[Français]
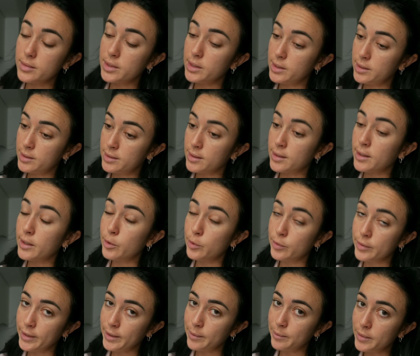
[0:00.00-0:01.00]
Et ça,
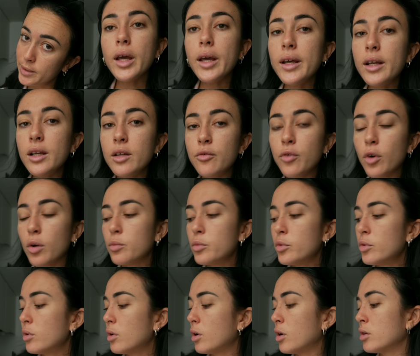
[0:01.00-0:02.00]
on aime. Et les
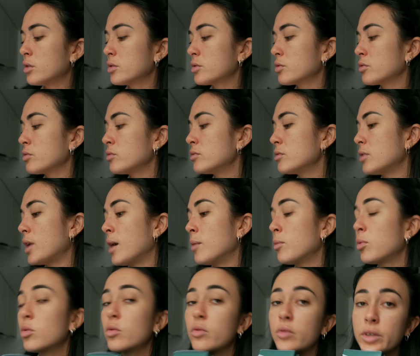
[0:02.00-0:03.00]
formules euh, sont
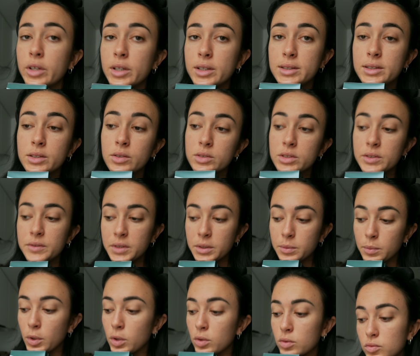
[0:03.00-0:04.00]
approuvées
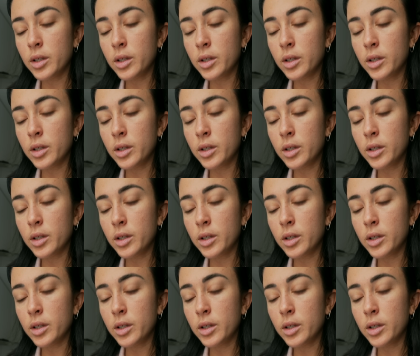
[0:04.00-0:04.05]
scientifiquement.